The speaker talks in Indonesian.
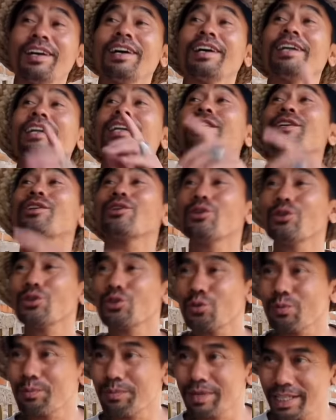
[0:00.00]
ento
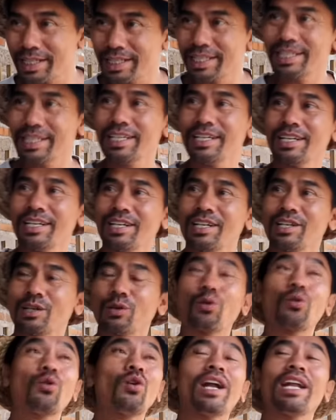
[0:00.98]
sube
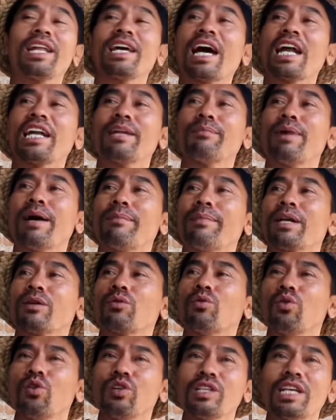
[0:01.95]
toko aneh ada maman
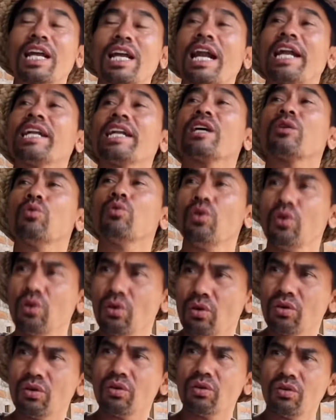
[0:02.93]
kulo jaran pek
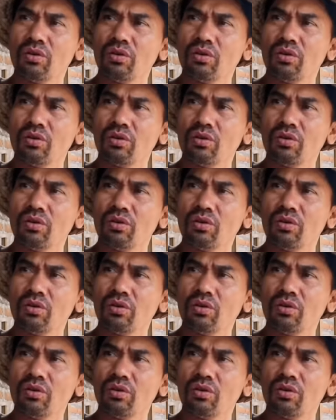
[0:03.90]
kulo